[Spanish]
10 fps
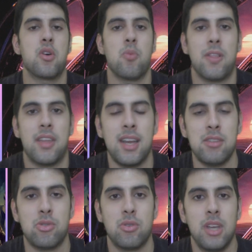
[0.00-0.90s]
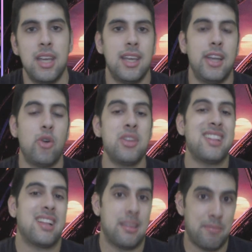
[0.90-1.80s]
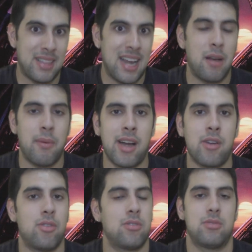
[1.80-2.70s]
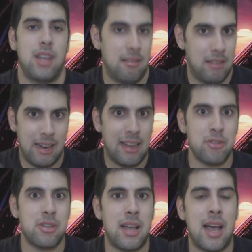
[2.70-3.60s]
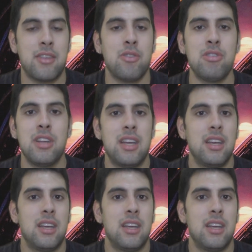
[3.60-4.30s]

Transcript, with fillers: bien cómo hacer esto y luego interceptar el barco. En aquellos años,